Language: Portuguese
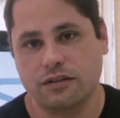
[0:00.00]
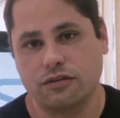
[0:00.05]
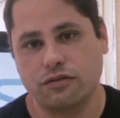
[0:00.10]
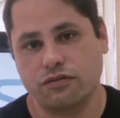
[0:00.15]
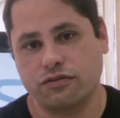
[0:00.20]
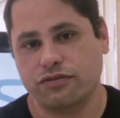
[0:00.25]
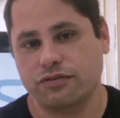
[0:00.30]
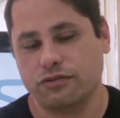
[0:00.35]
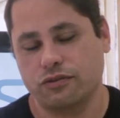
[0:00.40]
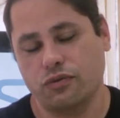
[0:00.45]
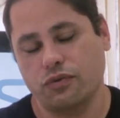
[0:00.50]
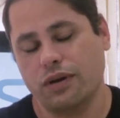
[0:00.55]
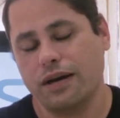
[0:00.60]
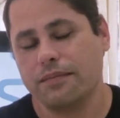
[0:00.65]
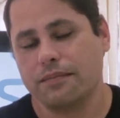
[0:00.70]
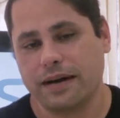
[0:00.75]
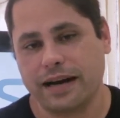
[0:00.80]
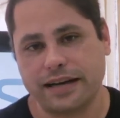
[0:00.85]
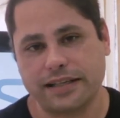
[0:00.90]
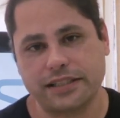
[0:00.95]
Não, não
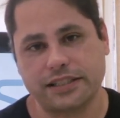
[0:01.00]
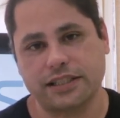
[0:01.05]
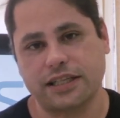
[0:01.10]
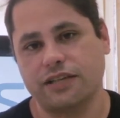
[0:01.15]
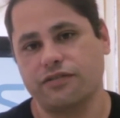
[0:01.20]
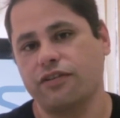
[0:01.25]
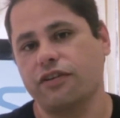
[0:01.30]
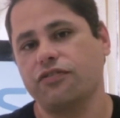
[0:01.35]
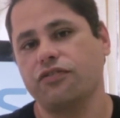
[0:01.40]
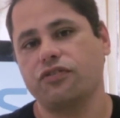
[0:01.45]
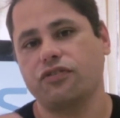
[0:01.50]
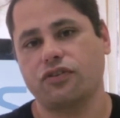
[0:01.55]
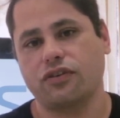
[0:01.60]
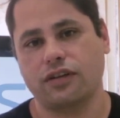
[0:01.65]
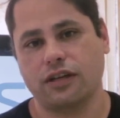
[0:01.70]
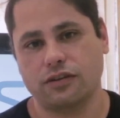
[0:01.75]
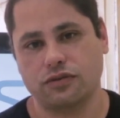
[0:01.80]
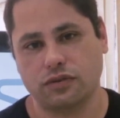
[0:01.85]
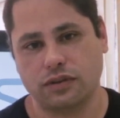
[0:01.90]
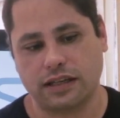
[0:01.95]
é mágica, não vai
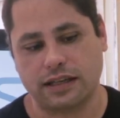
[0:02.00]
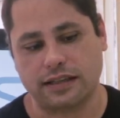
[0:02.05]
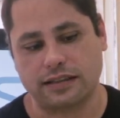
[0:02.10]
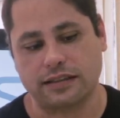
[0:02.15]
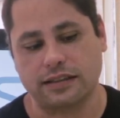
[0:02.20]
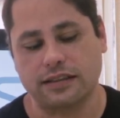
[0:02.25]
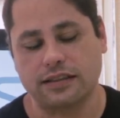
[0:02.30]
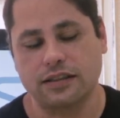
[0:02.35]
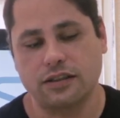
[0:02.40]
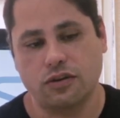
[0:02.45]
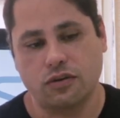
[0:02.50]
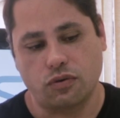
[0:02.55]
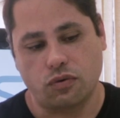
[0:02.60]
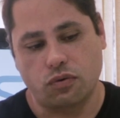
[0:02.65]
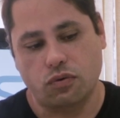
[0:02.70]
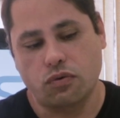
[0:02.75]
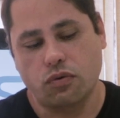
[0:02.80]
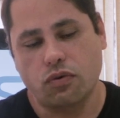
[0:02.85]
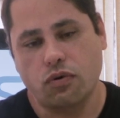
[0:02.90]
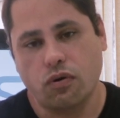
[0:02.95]
funcionar do nada.
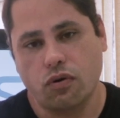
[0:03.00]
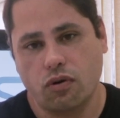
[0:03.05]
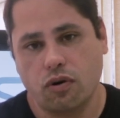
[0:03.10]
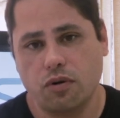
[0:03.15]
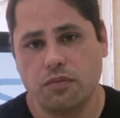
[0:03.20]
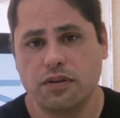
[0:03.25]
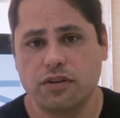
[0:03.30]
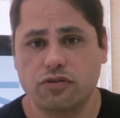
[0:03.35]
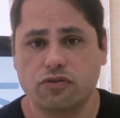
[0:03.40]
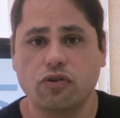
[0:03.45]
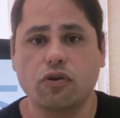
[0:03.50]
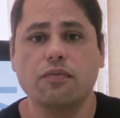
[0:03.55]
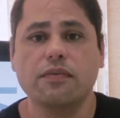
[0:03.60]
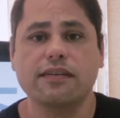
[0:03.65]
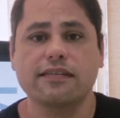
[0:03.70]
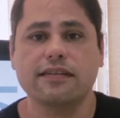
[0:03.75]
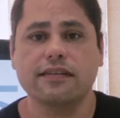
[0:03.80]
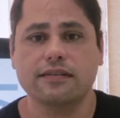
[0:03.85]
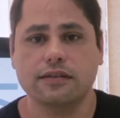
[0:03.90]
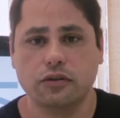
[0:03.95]
O Google Home é só
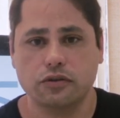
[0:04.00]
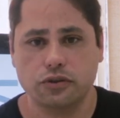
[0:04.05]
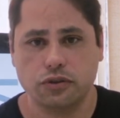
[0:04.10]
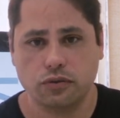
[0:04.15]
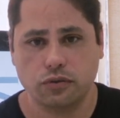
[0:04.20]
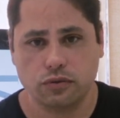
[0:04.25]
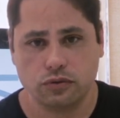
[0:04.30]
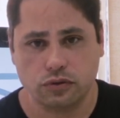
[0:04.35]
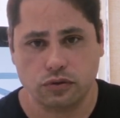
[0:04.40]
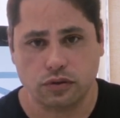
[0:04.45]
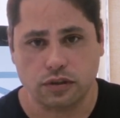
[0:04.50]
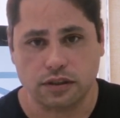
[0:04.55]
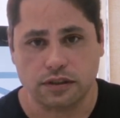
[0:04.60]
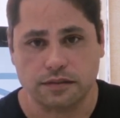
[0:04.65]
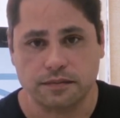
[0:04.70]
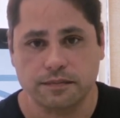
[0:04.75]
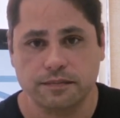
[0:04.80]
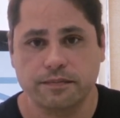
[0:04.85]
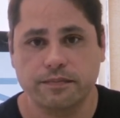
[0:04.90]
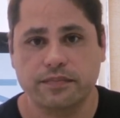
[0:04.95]
uma central de
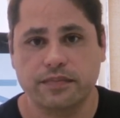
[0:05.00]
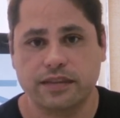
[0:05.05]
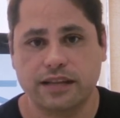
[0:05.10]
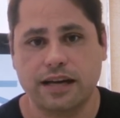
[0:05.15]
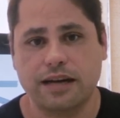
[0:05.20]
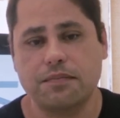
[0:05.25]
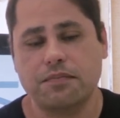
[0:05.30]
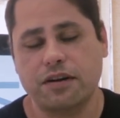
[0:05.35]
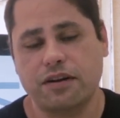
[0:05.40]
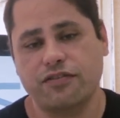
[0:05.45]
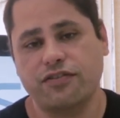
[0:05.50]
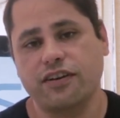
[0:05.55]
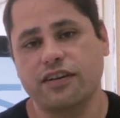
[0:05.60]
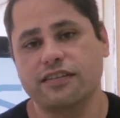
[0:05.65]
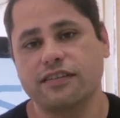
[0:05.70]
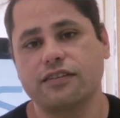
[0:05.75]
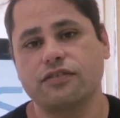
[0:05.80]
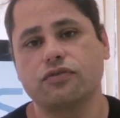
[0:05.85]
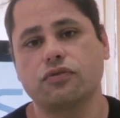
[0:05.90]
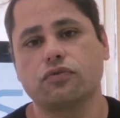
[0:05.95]
controle, tá? Para
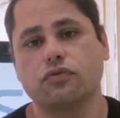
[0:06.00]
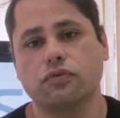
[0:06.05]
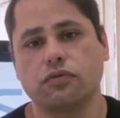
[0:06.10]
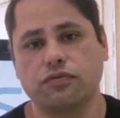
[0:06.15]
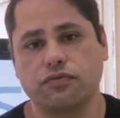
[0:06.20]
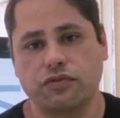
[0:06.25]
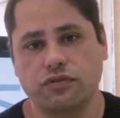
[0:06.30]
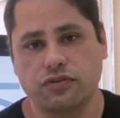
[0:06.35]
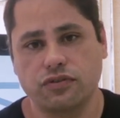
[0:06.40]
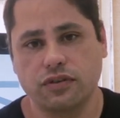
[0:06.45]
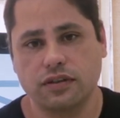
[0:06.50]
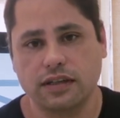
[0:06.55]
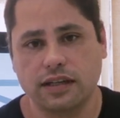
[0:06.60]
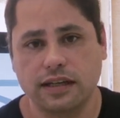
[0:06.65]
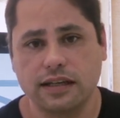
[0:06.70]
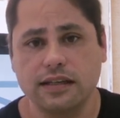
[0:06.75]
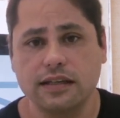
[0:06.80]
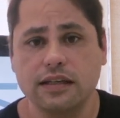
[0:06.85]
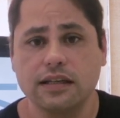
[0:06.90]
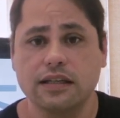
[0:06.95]
fazer isso tudo
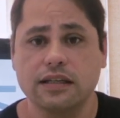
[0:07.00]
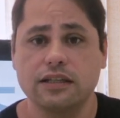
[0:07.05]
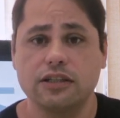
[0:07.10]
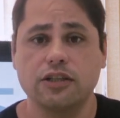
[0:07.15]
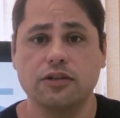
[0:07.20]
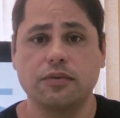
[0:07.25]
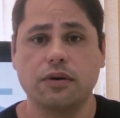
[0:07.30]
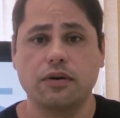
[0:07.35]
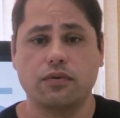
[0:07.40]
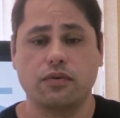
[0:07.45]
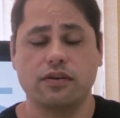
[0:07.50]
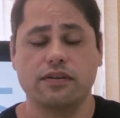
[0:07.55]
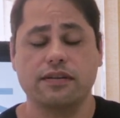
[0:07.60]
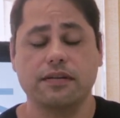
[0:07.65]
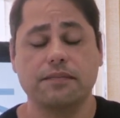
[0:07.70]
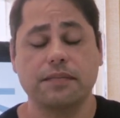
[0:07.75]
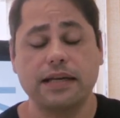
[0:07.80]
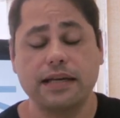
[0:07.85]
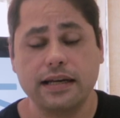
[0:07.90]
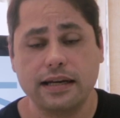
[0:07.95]
funcionar e é uma
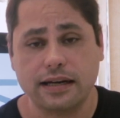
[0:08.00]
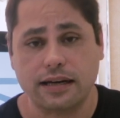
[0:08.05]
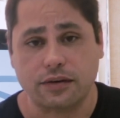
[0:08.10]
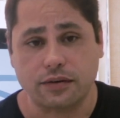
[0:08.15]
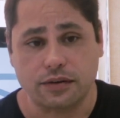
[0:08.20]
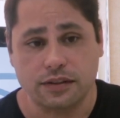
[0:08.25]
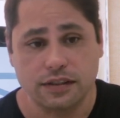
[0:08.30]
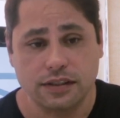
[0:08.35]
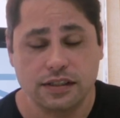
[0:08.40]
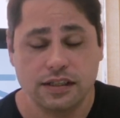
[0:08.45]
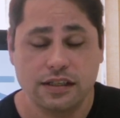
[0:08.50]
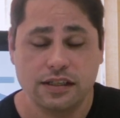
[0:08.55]
coisa bem legal.